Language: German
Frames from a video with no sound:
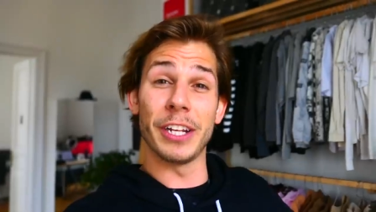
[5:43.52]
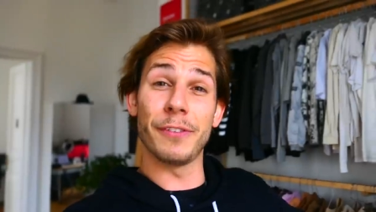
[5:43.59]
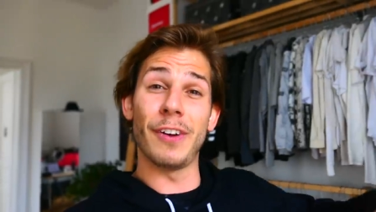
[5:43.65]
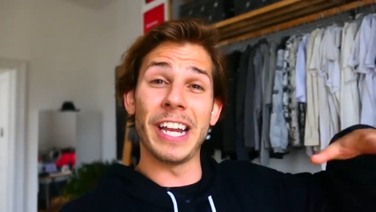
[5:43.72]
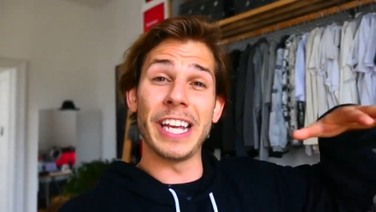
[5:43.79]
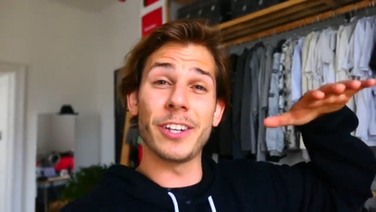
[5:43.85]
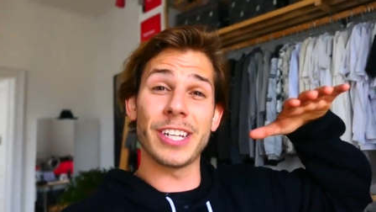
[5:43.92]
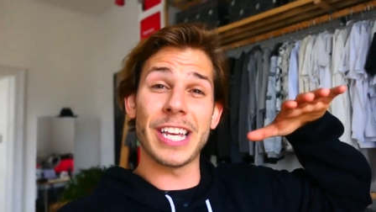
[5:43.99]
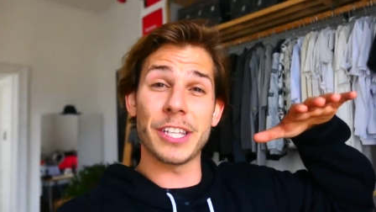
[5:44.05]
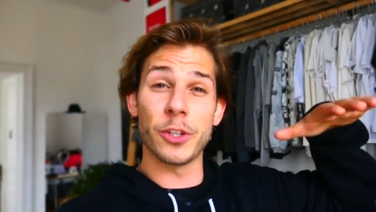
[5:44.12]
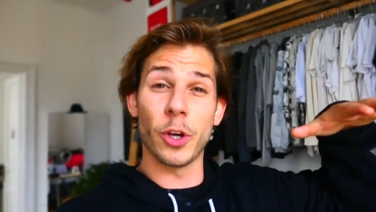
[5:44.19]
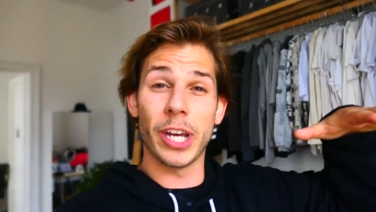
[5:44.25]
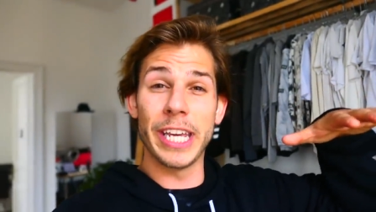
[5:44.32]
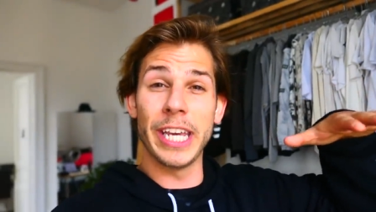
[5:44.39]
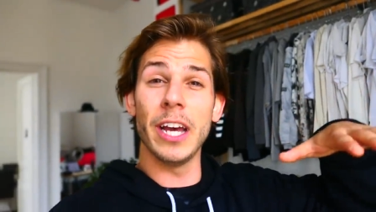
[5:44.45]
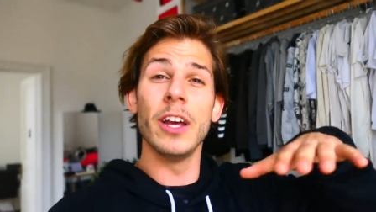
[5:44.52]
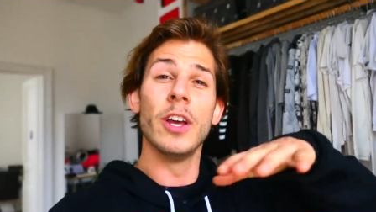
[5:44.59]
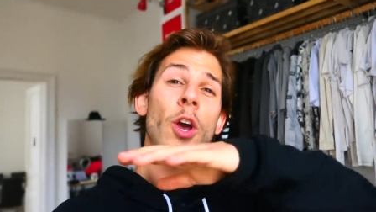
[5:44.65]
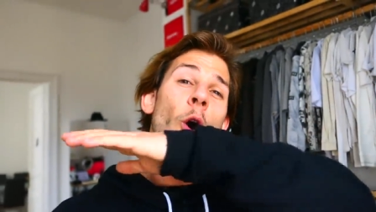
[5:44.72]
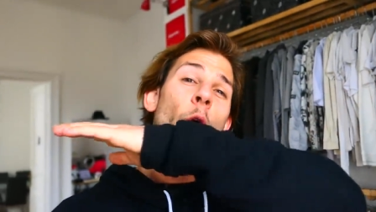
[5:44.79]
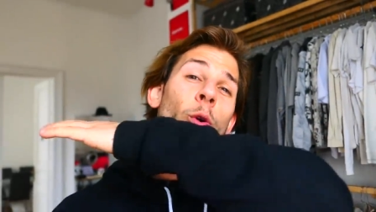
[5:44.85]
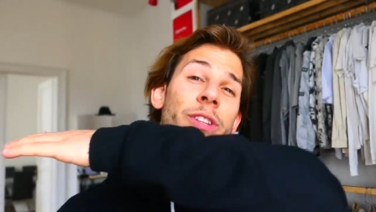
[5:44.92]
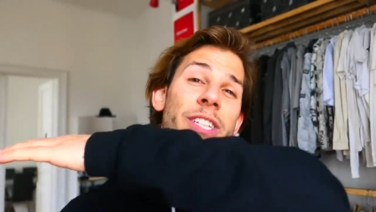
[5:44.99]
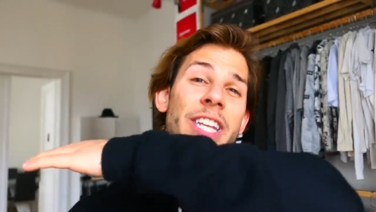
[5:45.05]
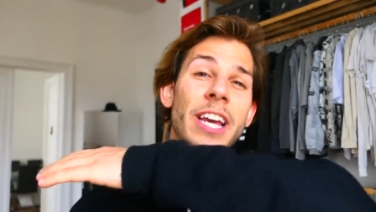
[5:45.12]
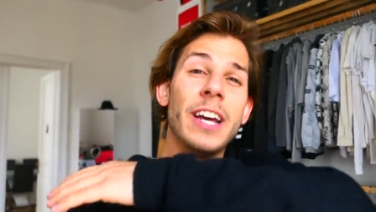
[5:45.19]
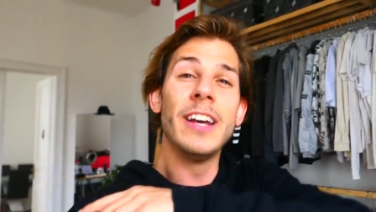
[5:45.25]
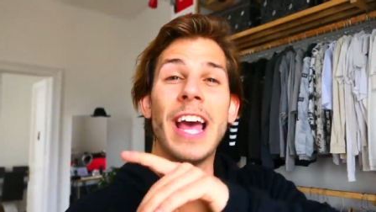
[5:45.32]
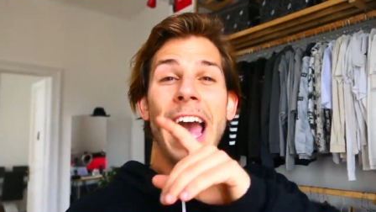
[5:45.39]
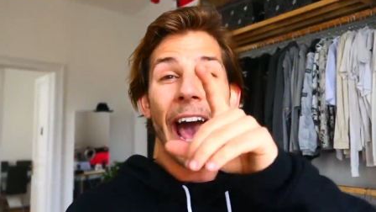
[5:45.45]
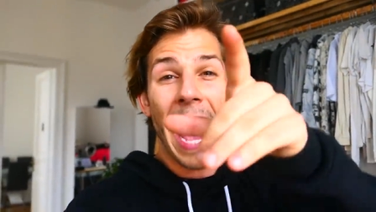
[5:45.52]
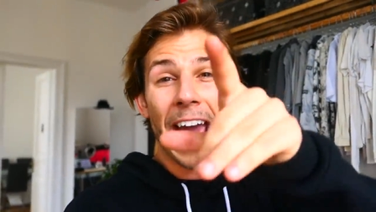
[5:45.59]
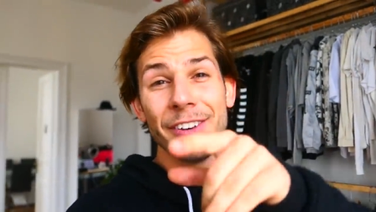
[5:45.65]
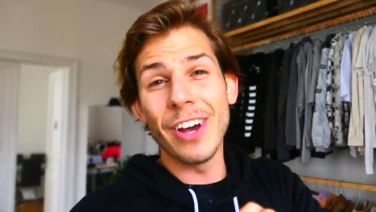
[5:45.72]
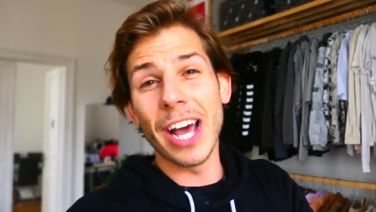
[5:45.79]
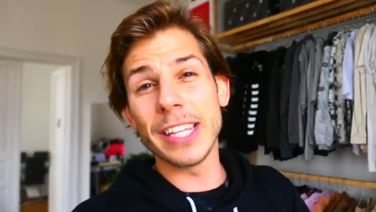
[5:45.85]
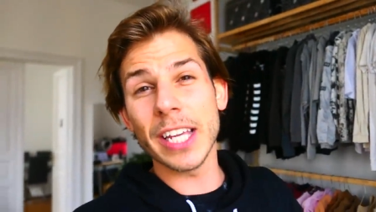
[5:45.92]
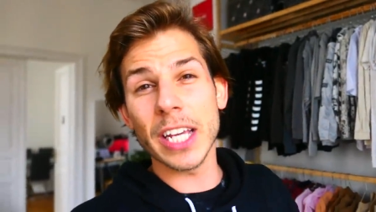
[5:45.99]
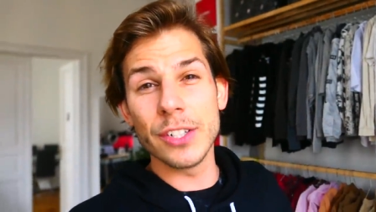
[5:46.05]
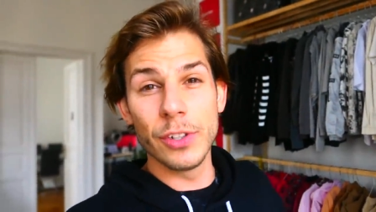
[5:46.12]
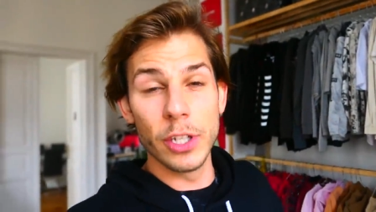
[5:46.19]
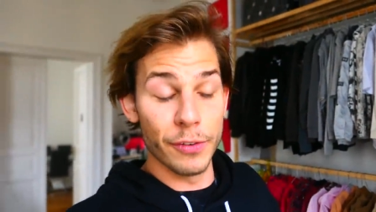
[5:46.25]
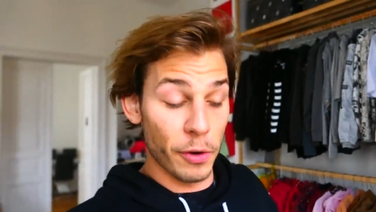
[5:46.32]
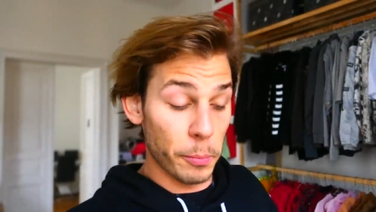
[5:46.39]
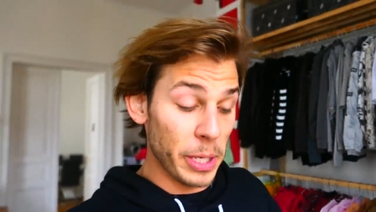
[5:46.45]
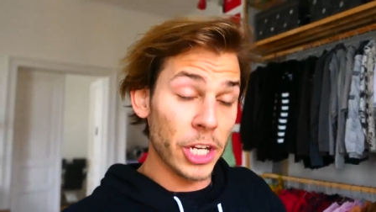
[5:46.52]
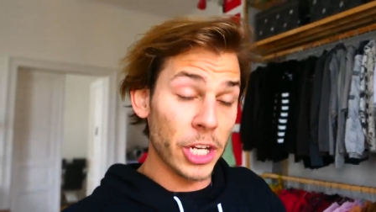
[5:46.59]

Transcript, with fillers: Und ich verlinke euch jetzt noch hier und hier ein weiteres Video von